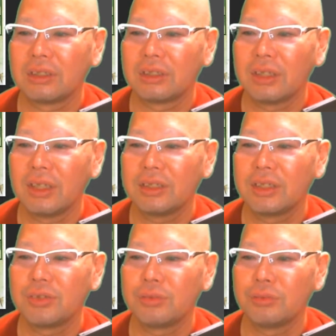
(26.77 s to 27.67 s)
平
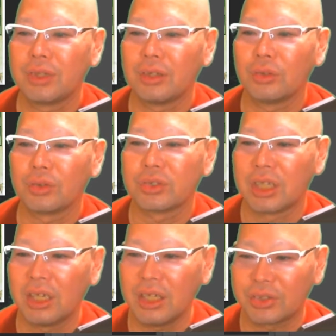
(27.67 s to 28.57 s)
成10年の
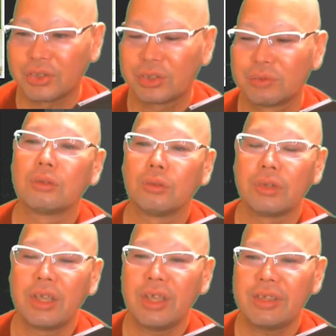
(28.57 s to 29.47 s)
3月こ
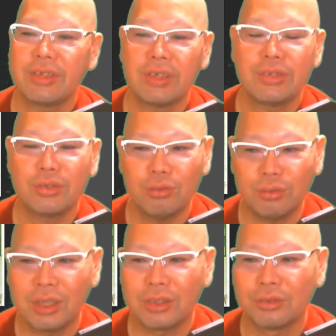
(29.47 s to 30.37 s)
の平成
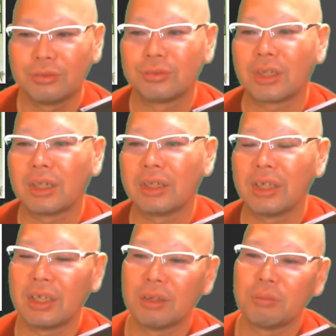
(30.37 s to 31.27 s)
10年言うたら
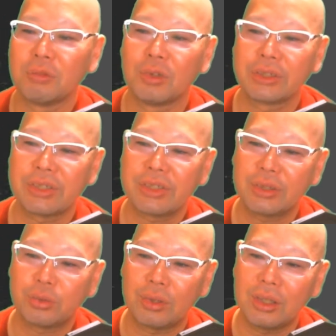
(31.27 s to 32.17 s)
ね、もう私
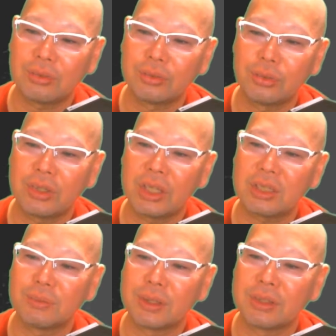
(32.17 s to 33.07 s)
がトラック乗り
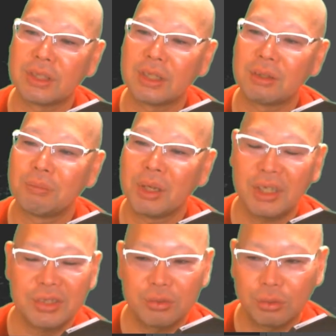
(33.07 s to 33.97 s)
始めて、ま
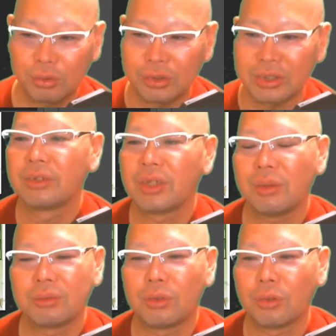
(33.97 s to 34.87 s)
なしの頃です。
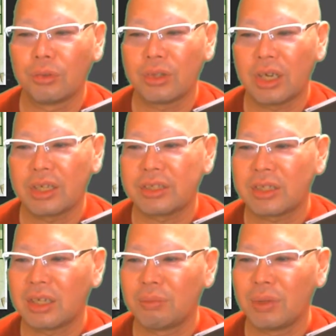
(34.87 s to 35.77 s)
多分この会
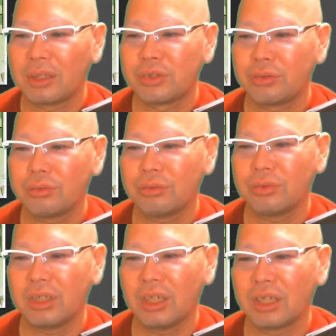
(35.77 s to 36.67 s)
社、まあ
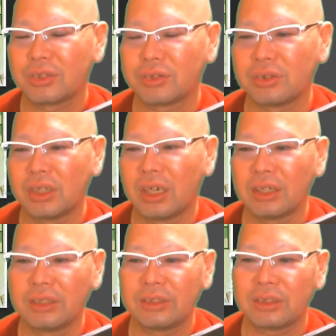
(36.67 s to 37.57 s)
12月に
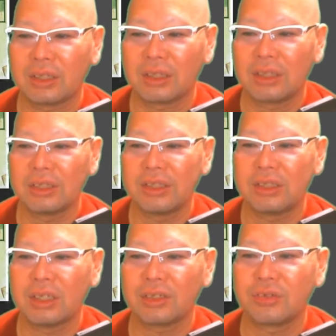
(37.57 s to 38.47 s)
入ったか、
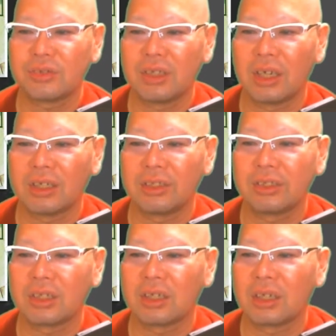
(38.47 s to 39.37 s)
1月に入っ
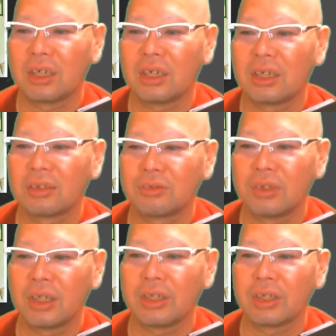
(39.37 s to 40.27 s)
たかぐ
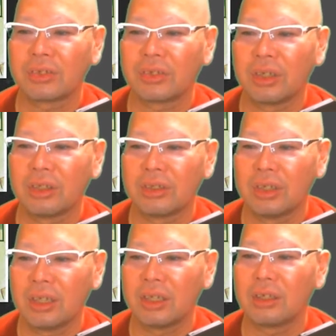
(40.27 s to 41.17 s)
らいやった
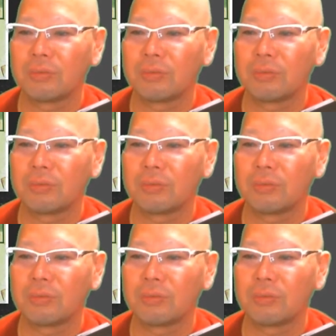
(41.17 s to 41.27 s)
んで、